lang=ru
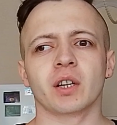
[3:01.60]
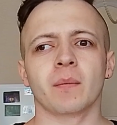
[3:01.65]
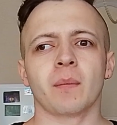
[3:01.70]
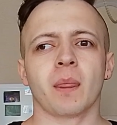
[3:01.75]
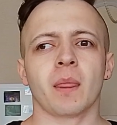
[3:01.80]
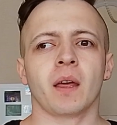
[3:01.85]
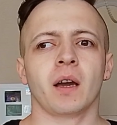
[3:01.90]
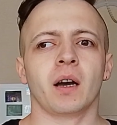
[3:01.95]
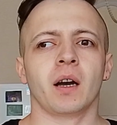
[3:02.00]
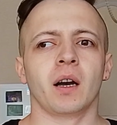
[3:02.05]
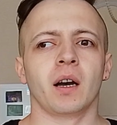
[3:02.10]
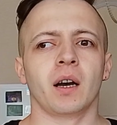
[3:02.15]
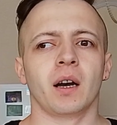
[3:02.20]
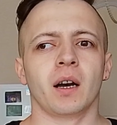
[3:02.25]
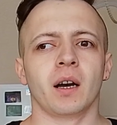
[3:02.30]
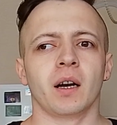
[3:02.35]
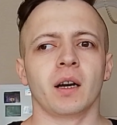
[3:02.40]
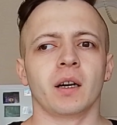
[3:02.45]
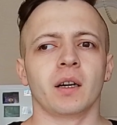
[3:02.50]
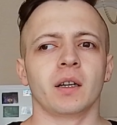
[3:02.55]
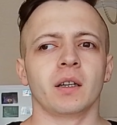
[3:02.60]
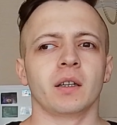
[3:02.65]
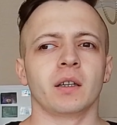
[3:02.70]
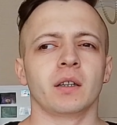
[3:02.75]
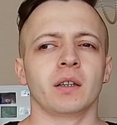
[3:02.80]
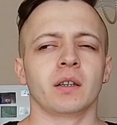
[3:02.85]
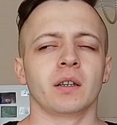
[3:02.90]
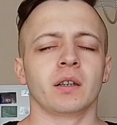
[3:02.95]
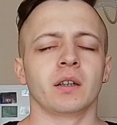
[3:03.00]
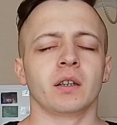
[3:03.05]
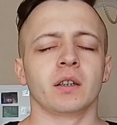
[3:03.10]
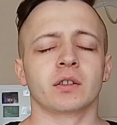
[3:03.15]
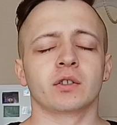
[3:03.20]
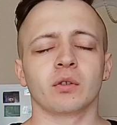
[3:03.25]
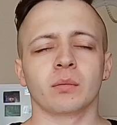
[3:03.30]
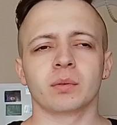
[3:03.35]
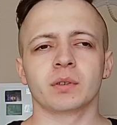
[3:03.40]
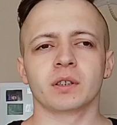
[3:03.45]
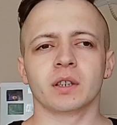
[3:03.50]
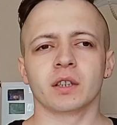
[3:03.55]
же, а,
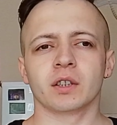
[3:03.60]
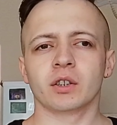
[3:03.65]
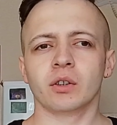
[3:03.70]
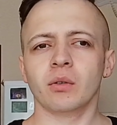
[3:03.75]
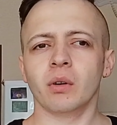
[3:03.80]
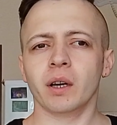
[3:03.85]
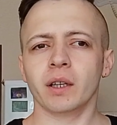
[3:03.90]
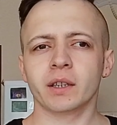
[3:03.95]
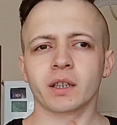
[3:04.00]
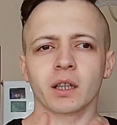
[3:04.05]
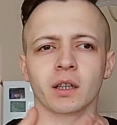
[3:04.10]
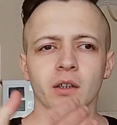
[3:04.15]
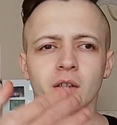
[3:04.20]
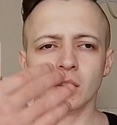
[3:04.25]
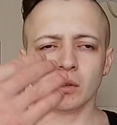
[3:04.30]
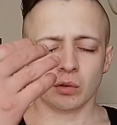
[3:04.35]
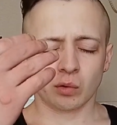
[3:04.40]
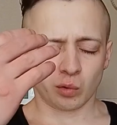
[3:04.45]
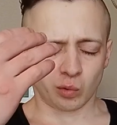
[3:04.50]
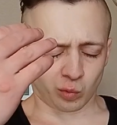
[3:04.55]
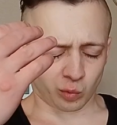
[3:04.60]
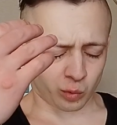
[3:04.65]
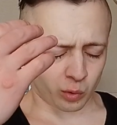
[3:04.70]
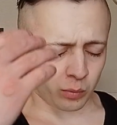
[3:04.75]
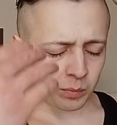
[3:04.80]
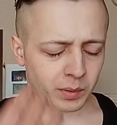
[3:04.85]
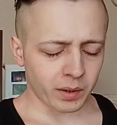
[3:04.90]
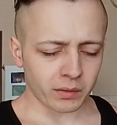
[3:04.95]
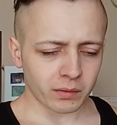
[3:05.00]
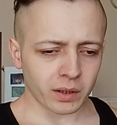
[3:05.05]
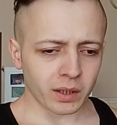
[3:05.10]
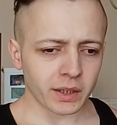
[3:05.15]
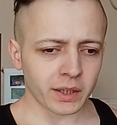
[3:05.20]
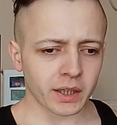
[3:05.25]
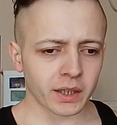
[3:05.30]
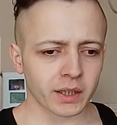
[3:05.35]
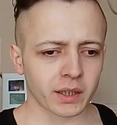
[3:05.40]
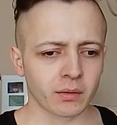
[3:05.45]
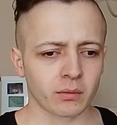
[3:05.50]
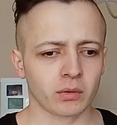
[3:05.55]
собственно, жилье это, ну,
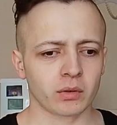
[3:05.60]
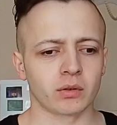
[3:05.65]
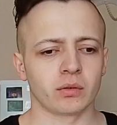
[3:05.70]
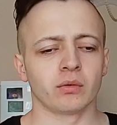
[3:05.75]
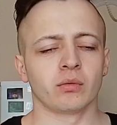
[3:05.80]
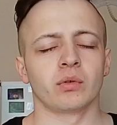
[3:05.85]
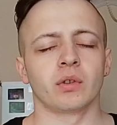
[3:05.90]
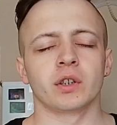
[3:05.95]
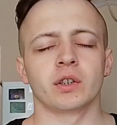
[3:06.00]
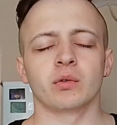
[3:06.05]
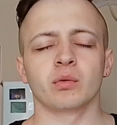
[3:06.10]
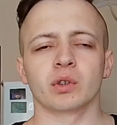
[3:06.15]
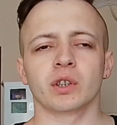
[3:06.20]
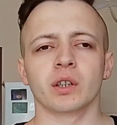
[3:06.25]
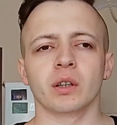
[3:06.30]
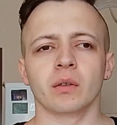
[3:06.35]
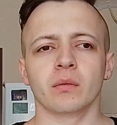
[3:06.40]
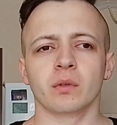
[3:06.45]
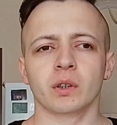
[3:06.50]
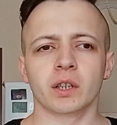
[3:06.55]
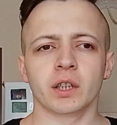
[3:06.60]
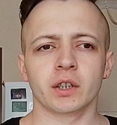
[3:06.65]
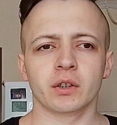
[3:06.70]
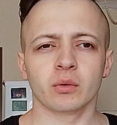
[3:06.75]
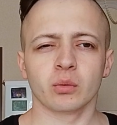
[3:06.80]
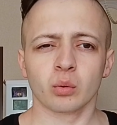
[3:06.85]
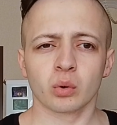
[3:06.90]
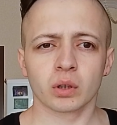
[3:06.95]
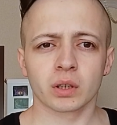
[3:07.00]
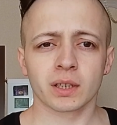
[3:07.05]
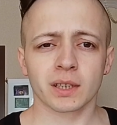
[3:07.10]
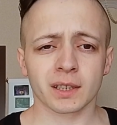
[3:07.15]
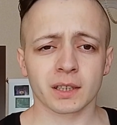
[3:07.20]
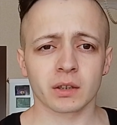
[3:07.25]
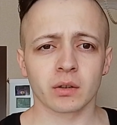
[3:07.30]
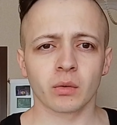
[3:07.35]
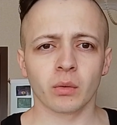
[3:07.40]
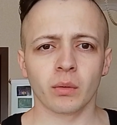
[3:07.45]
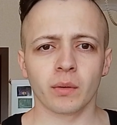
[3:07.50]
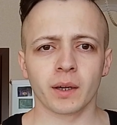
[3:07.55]
привилегия, вот, то есть уже вот эти
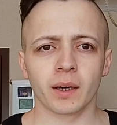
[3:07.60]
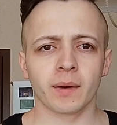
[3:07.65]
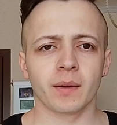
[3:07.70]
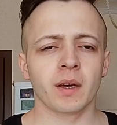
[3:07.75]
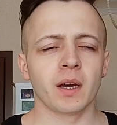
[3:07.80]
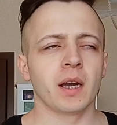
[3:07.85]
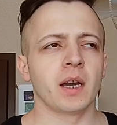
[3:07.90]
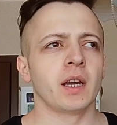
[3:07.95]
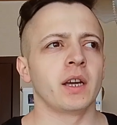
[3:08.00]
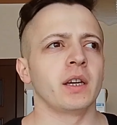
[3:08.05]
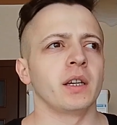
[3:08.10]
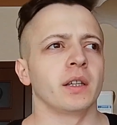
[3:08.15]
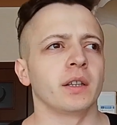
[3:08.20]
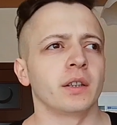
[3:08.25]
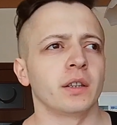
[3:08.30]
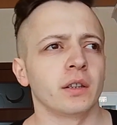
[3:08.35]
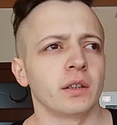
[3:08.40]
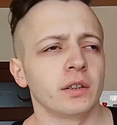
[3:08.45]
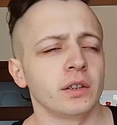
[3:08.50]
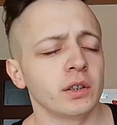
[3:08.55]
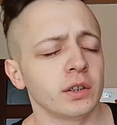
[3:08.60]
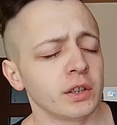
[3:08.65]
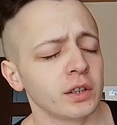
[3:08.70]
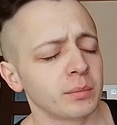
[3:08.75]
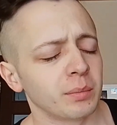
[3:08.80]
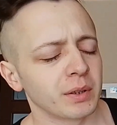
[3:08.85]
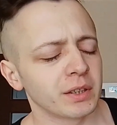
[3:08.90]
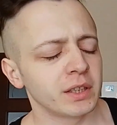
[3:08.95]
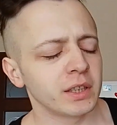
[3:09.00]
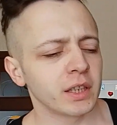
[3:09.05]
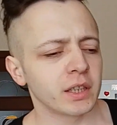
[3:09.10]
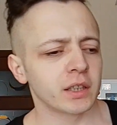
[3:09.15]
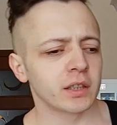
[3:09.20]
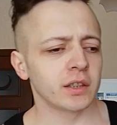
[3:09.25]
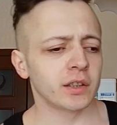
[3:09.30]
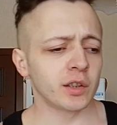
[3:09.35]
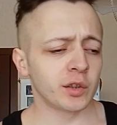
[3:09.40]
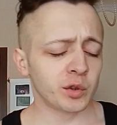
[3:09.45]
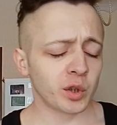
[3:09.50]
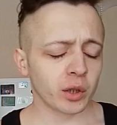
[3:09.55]
условия э, ипотеки
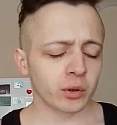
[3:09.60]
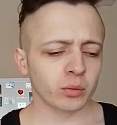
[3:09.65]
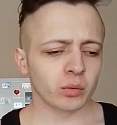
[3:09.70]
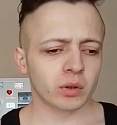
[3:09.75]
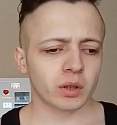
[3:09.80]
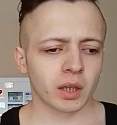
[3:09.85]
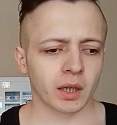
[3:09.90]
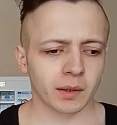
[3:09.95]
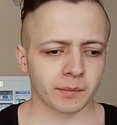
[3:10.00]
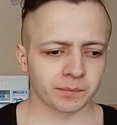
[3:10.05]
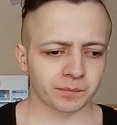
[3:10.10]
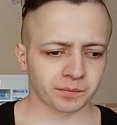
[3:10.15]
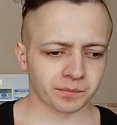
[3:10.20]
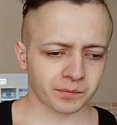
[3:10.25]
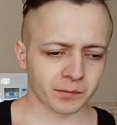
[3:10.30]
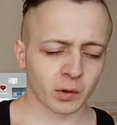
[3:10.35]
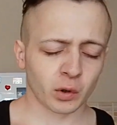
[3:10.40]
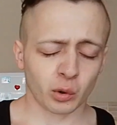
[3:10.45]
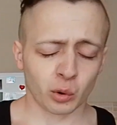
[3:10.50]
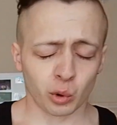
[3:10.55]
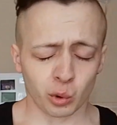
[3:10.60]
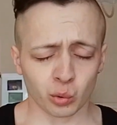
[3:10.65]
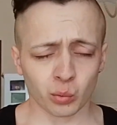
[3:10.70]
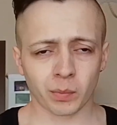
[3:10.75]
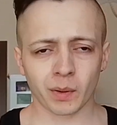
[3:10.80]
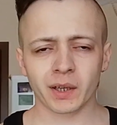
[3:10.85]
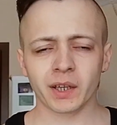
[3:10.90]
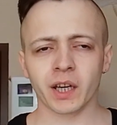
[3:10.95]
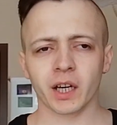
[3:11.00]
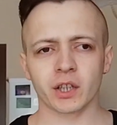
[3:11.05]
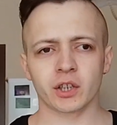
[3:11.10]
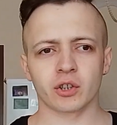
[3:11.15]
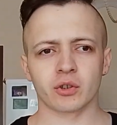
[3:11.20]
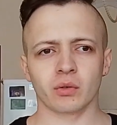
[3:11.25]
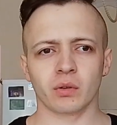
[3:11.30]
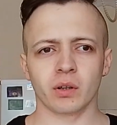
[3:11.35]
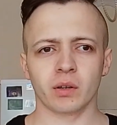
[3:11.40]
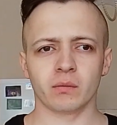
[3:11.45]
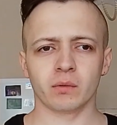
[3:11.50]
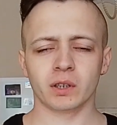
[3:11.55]
дают ну, понять,
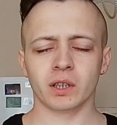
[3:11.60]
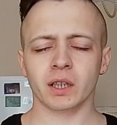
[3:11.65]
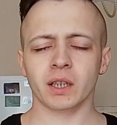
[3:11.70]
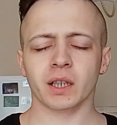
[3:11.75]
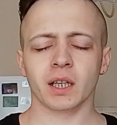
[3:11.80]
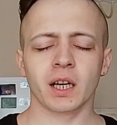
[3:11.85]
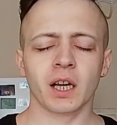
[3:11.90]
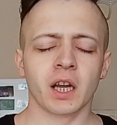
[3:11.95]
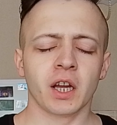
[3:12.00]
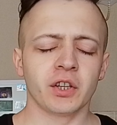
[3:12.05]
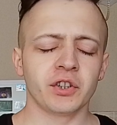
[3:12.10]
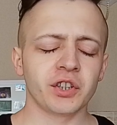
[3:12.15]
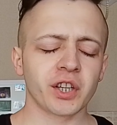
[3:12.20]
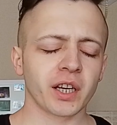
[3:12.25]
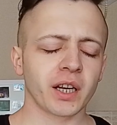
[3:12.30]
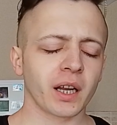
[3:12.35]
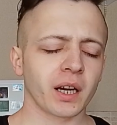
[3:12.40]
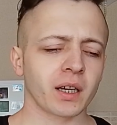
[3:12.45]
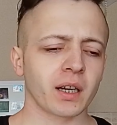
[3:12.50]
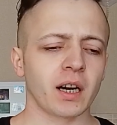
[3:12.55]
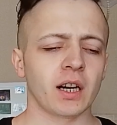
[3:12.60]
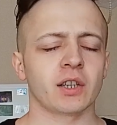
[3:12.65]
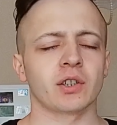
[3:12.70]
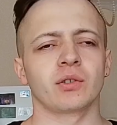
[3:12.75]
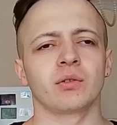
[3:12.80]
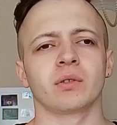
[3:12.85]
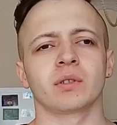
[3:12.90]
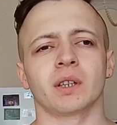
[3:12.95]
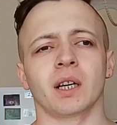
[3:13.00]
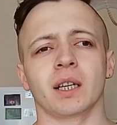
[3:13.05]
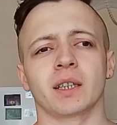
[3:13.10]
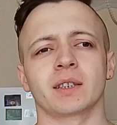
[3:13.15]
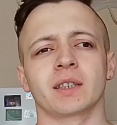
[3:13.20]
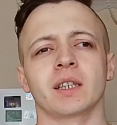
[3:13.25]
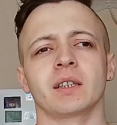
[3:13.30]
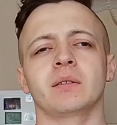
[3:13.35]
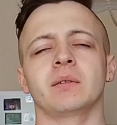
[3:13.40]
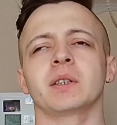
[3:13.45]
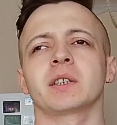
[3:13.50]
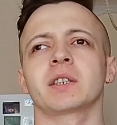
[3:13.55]
что вот это не для каждого, а,
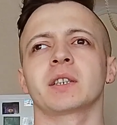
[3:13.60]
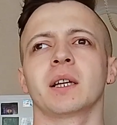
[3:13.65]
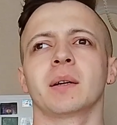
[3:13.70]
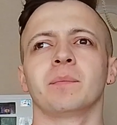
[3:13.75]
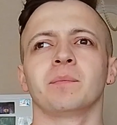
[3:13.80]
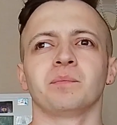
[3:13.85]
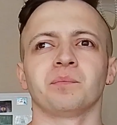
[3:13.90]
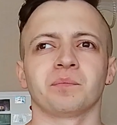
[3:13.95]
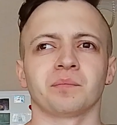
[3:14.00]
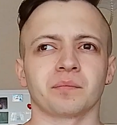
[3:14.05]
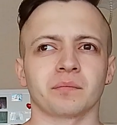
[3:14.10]
соответственно,